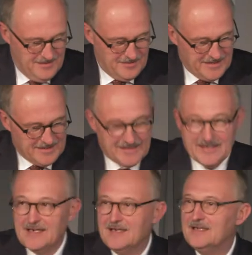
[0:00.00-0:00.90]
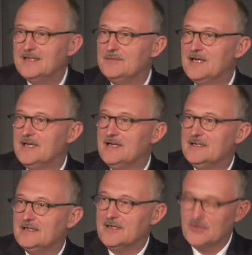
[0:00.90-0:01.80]
lieber Herr Träger, lieber Herr
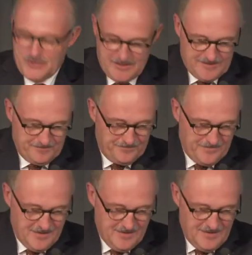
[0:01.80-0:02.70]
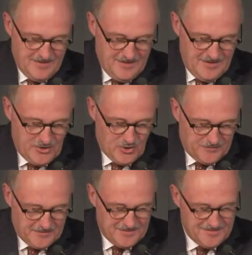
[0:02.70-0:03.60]
Janoschka, ich
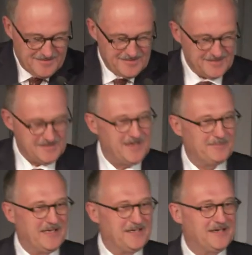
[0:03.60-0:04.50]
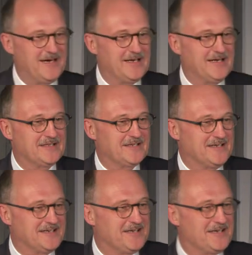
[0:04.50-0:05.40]
hoffe, dass Sie am Ende einen
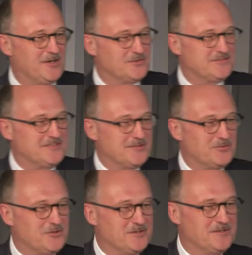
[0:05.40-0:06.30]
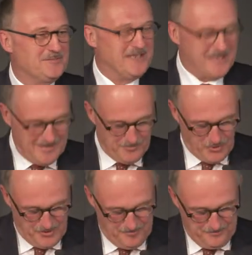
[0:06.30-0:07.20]
Ertrag aus dieser Woche mitnehmen
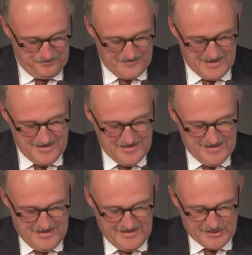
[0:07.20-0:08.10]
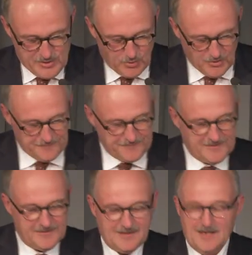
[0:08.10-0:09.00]
können. Die
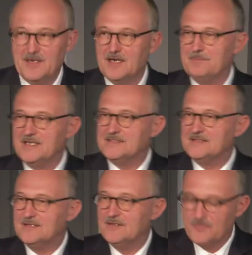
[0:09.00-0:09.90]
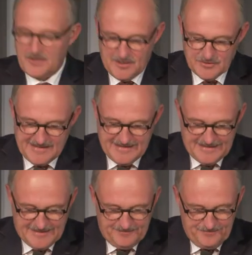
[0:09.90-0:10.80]
Zukunft kann man am besten
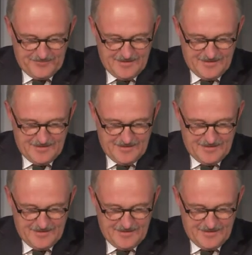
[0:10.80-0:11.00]
voraussagen